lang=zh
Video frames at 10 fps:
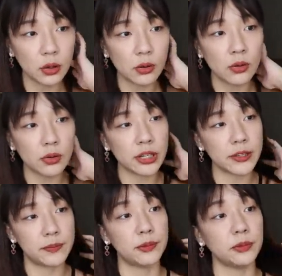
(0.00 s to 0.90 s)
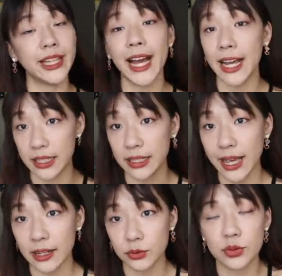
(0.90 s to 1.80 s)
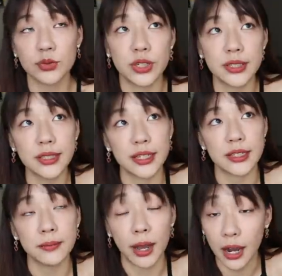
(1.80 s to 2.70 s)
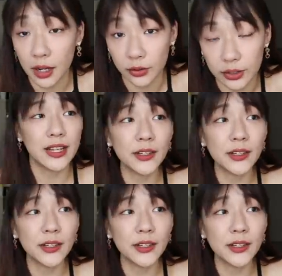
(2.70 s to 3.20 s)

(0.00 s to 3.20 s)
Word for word: 都会不太一样，所以我觉得这点是蛮好的。